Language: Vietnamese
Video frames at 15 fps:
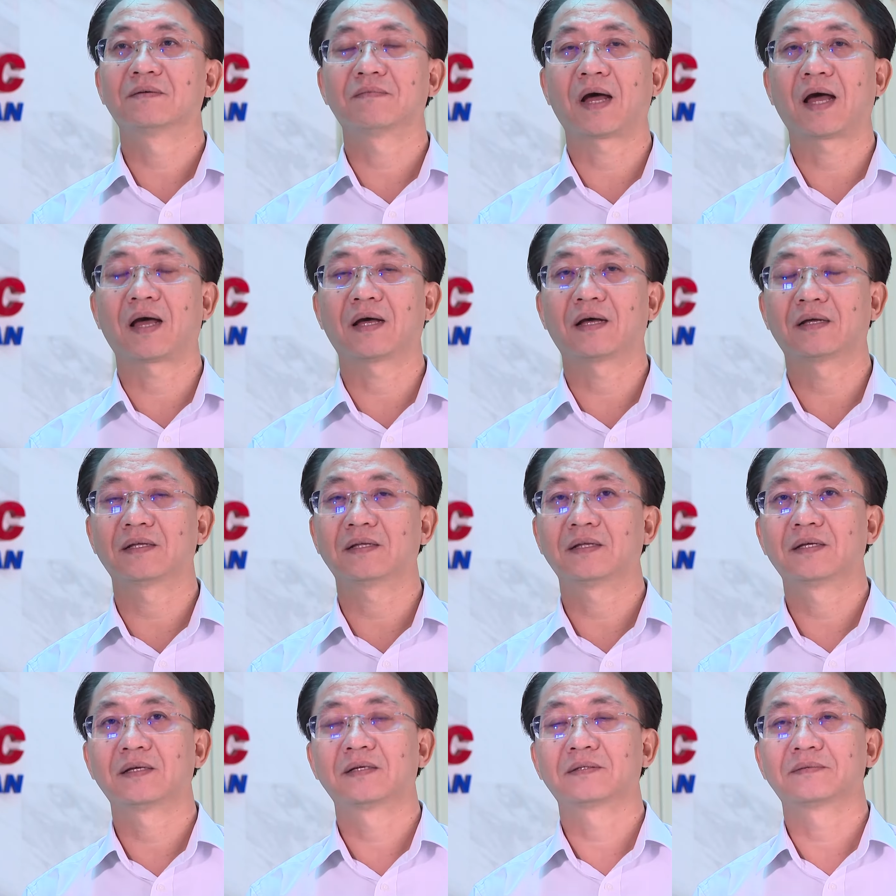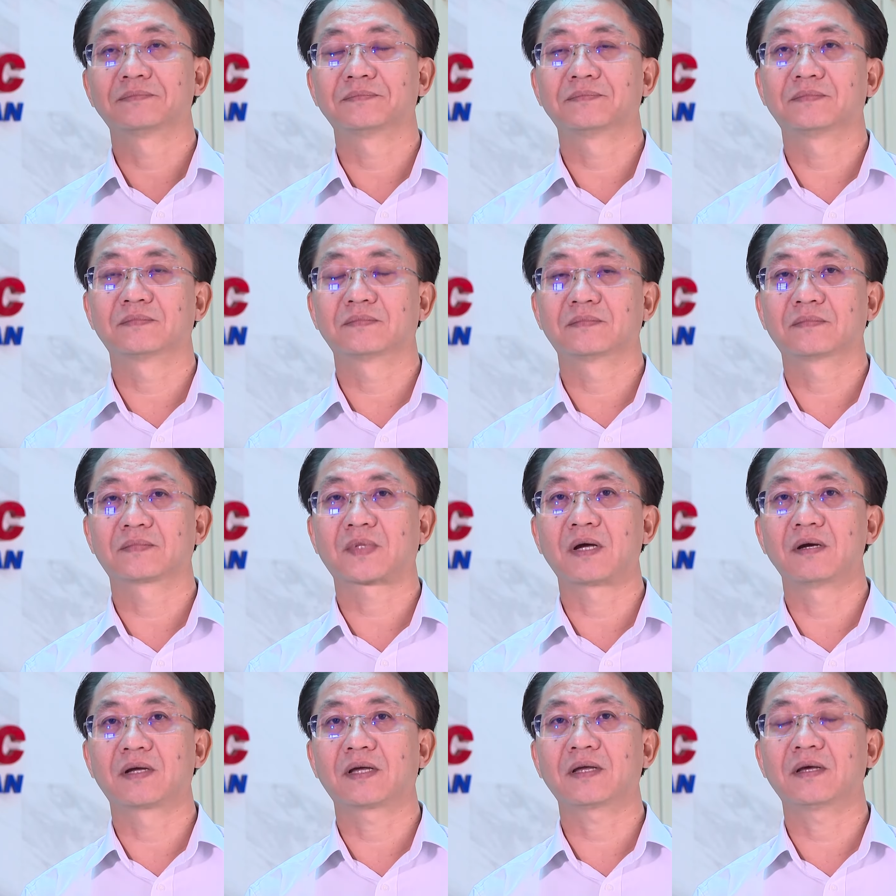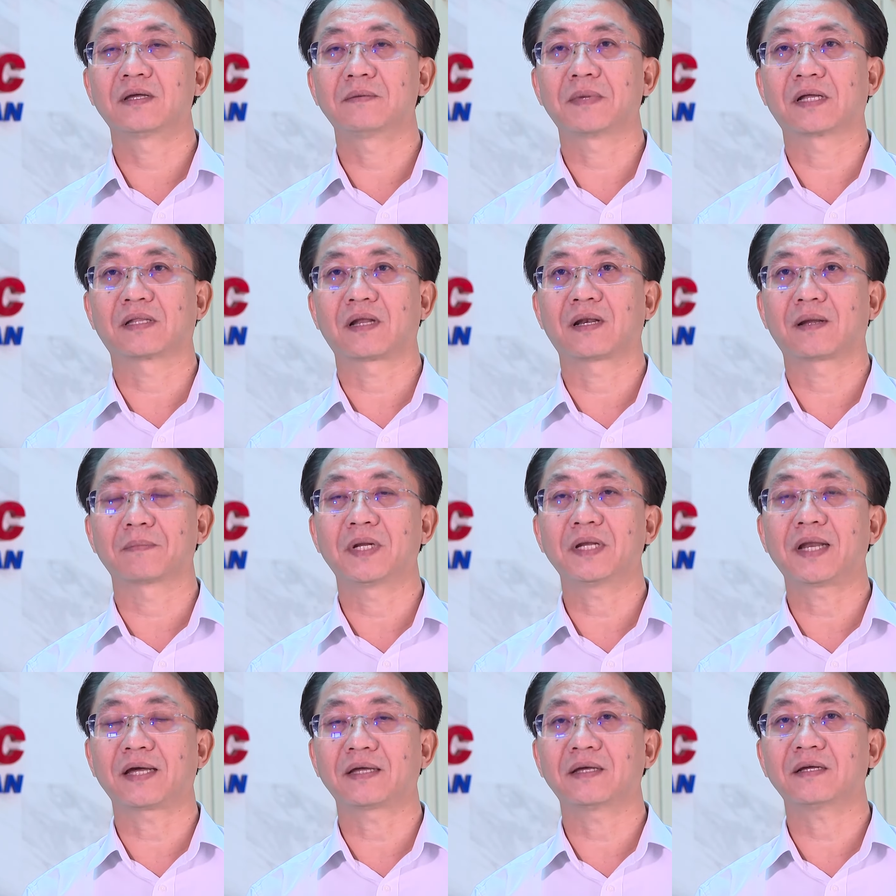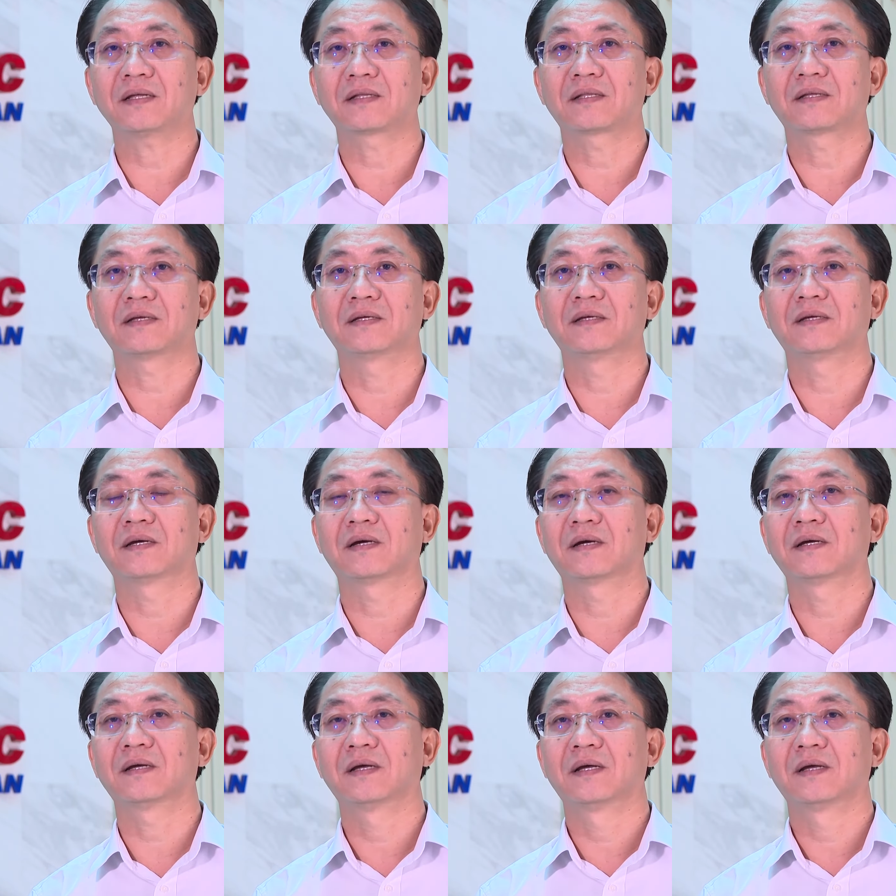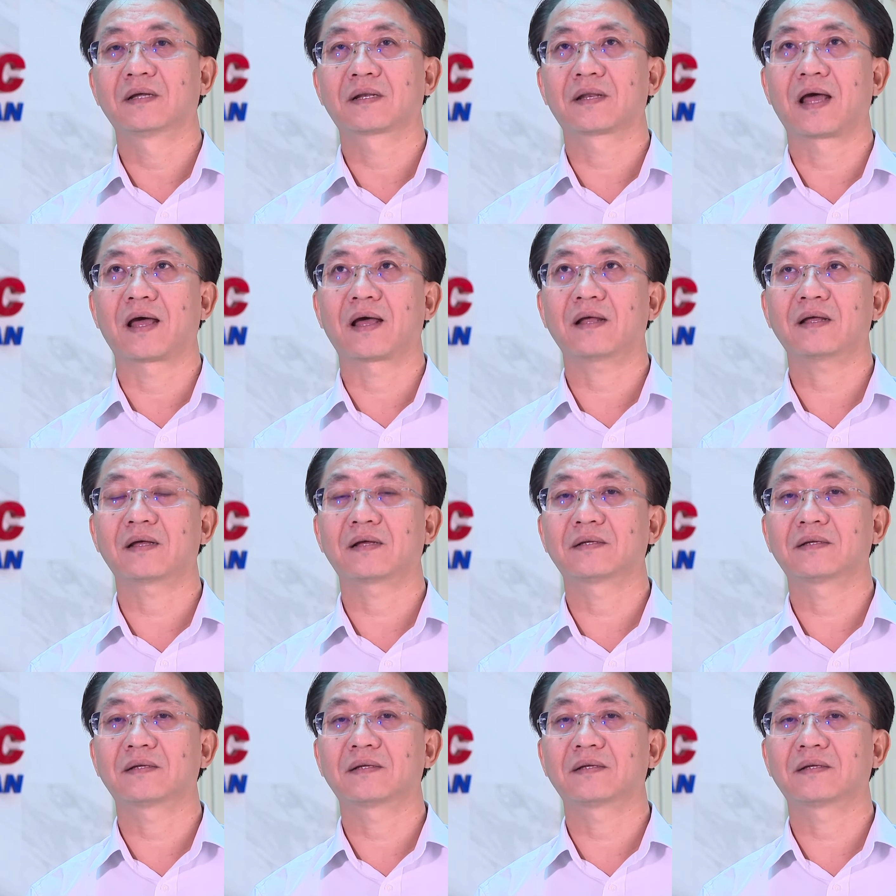Và ừ, từ cái khi mà thành lập đến nay á, thì đã